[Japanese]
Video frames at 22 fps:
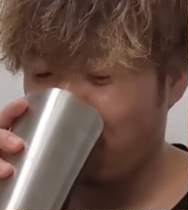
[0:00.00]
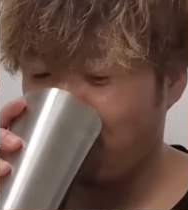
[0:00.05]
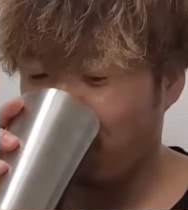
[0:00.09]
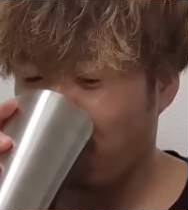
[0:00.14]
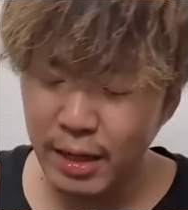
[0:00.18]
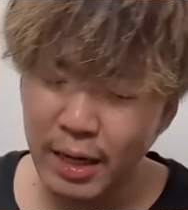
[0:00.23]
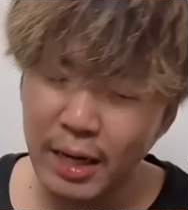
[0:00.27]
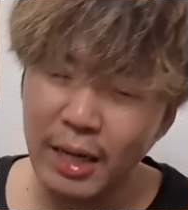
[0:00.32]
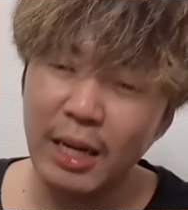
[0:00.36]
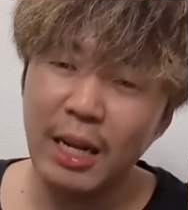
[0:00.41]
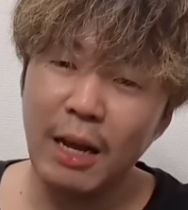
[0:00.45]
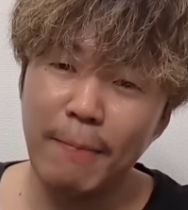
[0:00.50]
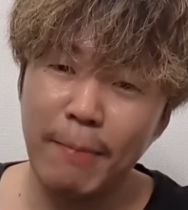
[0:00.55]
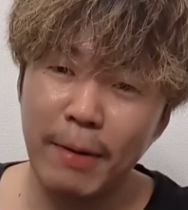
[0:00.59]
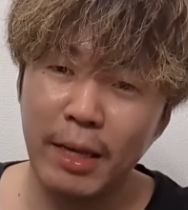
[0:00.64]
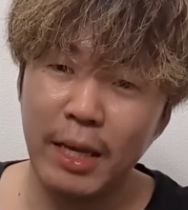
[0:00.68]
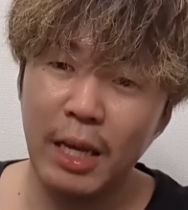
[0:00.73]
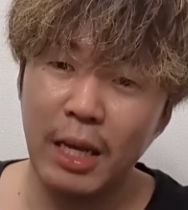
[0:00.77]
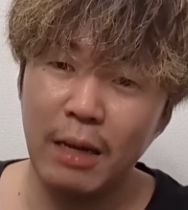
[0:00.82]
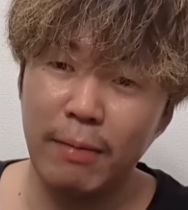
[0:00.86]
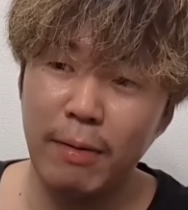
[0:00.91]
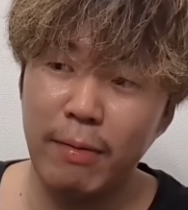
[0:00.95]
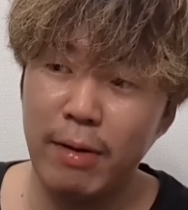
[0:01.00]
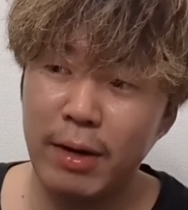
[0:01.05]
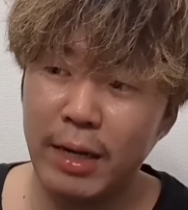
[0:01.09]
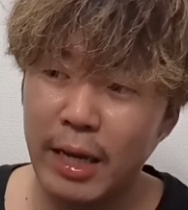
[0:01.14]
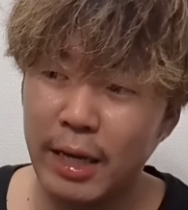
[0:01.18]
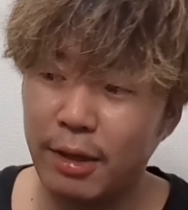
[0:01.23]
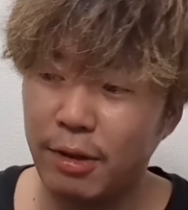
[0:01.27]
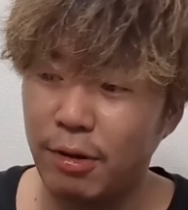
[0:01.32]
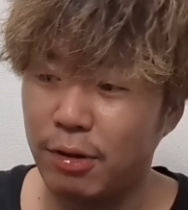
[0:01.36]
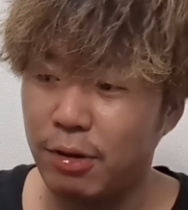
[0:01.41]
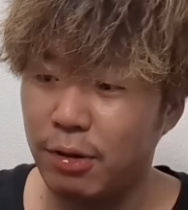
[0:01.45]
まあ、だからやっぱ競馬は
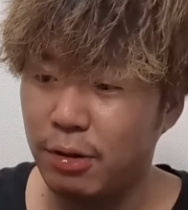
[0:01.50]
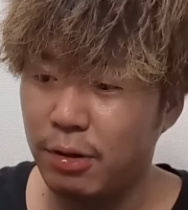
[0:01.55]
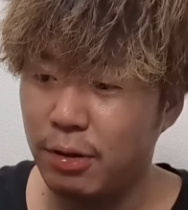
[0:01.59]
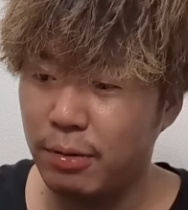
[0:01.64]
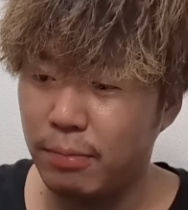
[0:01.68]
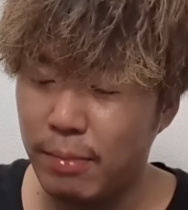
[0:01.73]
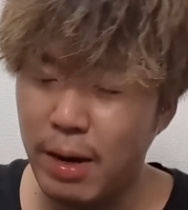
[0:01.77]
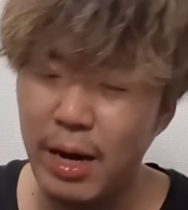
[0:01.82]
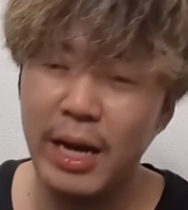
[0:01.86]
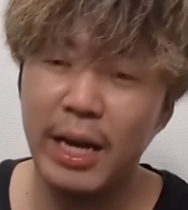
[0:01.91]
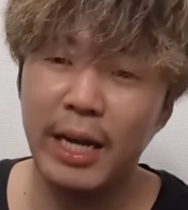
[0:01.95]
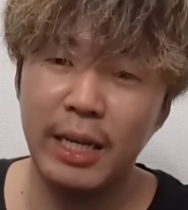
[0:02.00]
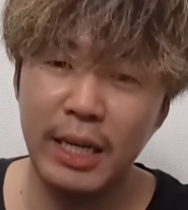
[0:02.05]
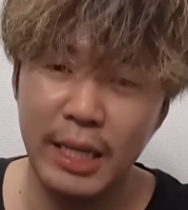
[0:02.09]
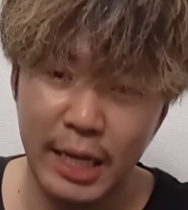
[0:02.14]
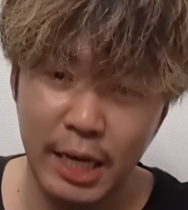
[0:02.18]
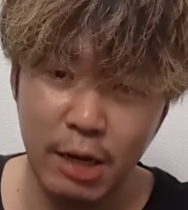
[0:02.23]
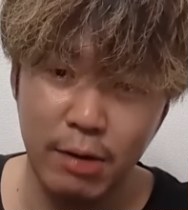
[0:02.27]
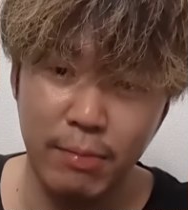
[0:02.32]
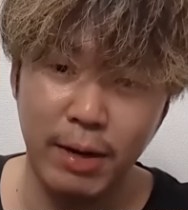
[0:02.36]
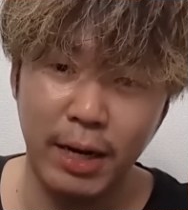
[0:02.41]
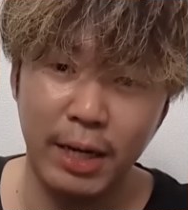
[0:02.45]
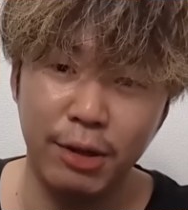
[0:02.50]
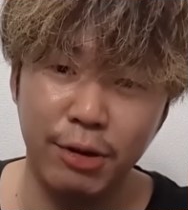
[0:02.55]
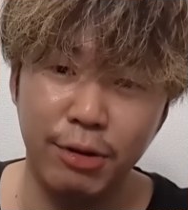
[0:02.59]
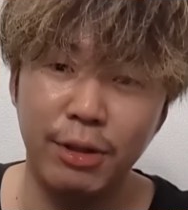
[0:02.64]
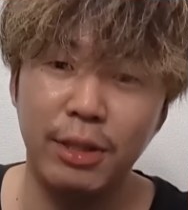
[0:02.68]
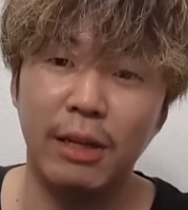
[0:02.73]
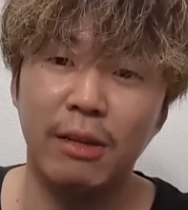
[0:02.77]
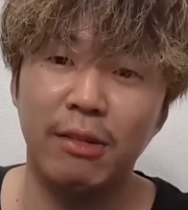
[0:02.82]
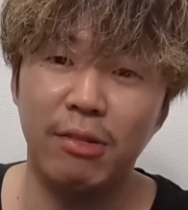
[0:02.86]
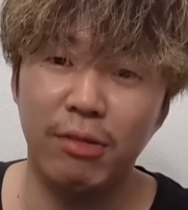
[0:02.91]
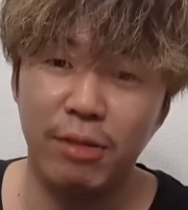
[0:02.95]
結局前逃げ馬が有
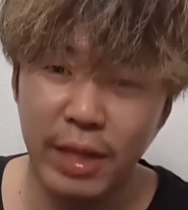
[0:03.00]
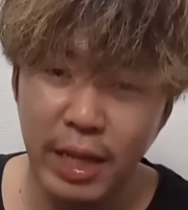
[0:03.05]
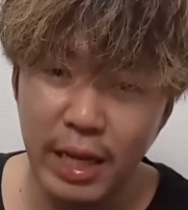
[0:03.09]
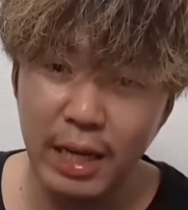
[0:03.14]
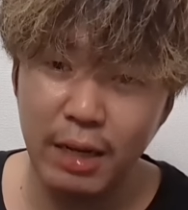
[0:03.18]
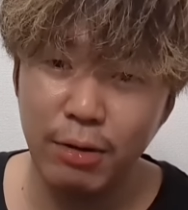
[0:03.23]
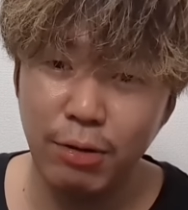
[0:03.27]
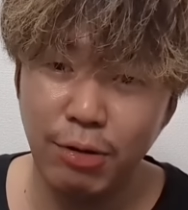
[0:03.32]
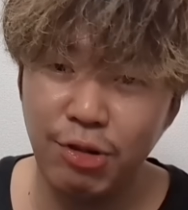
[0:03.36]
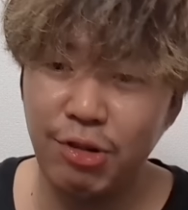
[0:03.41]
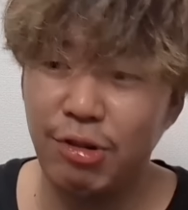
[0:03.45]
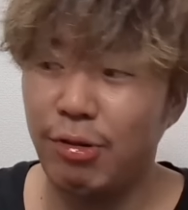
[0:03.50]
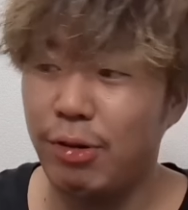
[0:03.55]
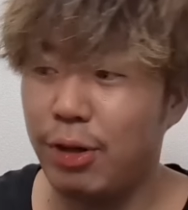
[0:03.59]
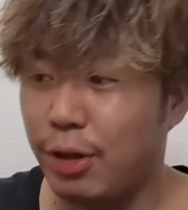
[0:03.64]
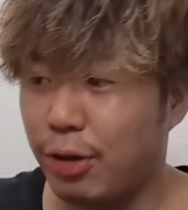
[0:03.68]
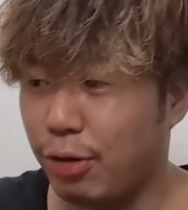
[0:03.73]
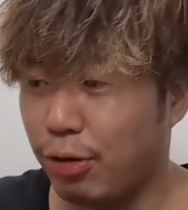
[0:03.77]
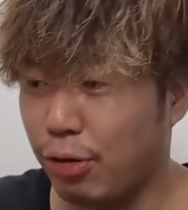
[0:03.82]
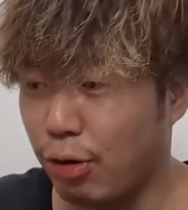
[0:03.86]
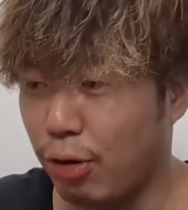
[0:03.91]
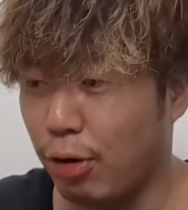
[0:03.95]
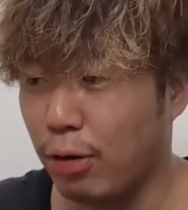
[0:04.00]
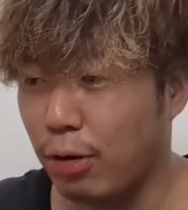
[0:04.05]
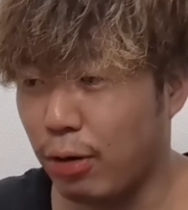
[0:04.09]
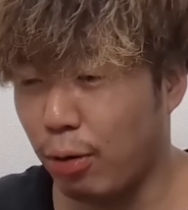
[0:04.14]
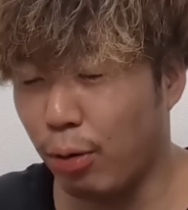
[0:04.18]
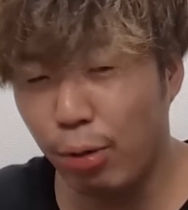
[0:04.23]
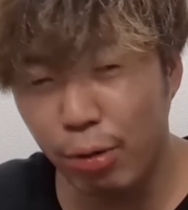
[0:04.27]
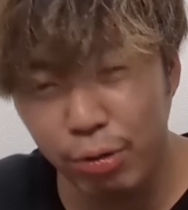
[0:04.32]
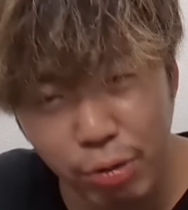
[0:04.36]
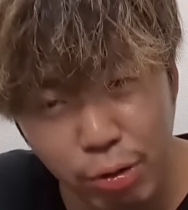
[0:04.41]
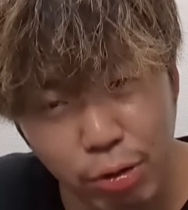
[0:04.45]
利なんですよね後ろ行くと
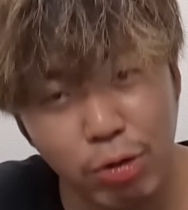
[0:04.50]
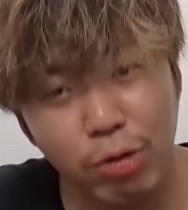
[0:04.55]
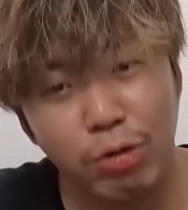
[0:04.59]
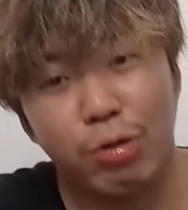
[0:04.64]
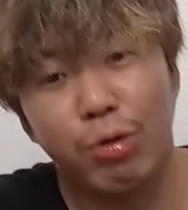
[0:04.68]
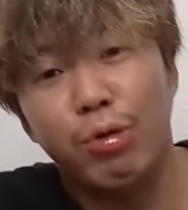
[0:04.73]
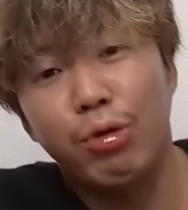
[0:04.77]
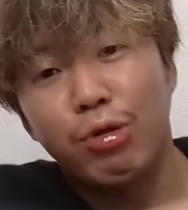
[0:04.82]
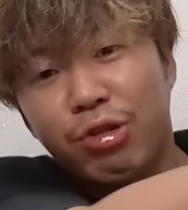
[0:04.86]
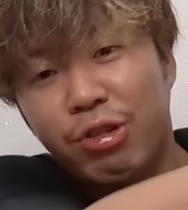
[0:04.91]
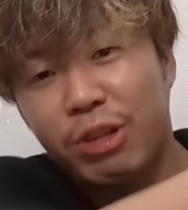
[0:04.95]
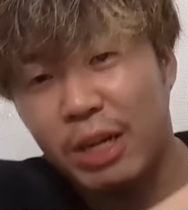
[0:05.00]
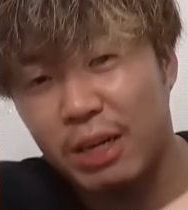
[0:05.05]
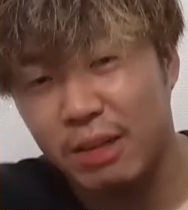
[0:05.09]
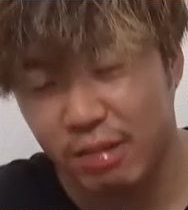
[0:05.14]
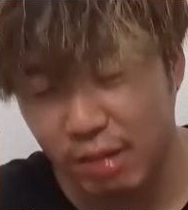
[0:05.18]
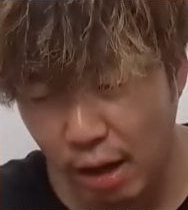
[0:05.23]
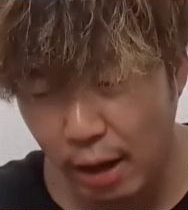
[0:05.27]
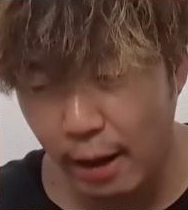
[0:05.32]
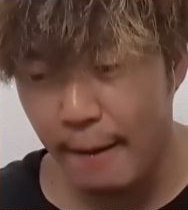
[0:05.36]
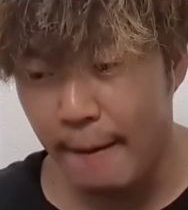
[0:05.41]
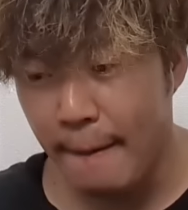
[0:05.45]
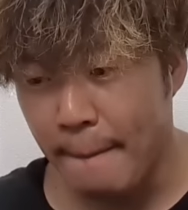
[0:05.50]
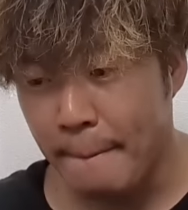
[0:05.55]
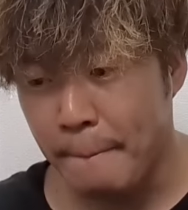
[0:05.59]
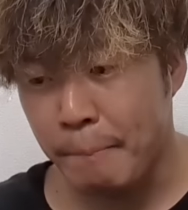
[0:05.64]
大外を通したりさ